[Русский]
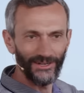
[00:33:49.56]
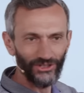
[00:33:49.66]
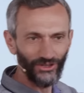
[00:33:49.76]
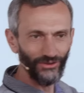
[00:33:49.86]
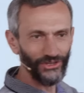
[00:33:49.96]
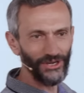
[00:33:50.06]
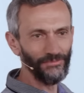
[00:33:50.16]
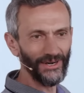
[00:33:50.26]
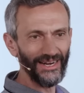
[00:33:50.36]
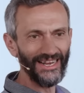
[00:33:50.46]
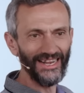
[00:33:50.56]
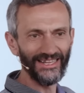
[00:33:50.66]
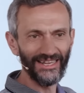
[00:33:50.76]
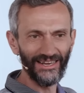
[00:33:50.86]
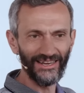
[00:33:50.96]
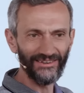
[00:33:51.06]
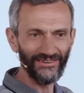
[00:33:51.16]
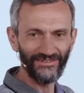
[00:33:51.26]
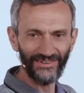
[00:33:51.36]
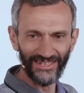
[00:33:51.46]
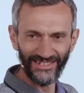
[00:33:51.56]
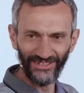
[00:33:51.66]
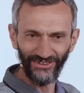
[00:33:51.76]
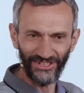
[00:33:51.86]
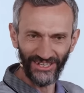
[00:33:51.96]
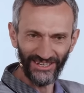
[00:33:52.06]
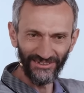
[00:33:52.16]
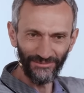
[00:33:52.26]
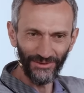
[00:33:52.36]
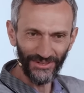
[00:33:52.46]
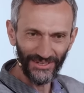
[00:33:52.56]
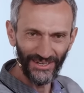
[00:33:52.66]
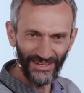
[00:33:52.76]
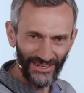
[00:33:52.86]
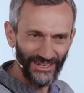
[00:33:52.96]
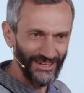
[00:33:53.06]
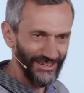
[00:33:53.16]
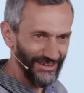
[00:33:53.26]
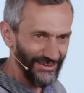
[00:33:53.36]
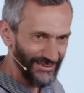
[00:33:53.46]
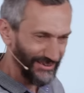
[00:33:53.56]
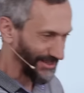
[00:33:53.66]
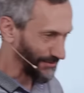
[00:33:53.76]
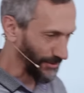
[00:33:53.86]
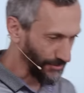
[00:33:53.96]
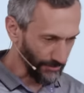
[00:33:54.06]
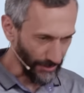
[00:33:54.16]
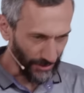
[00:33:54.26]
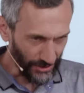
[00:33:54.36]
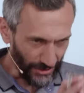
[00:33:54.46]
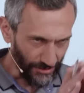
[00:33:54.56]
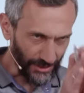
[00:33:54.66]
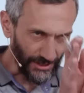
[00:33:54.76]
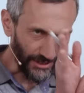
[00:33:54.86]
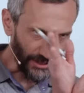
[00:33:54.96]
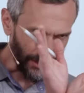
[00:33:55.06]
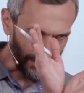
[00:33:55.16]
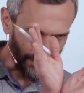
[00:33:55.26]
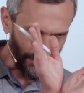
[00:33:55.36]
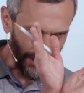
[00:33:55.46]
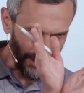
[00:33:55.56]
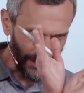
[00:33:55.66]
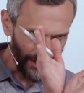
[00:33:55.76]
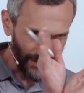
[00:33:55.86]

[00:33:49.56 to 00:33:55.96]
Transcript: что лучи параллельные в разных точках будут. Если бы оно было поближе, они бы расходящиеся были.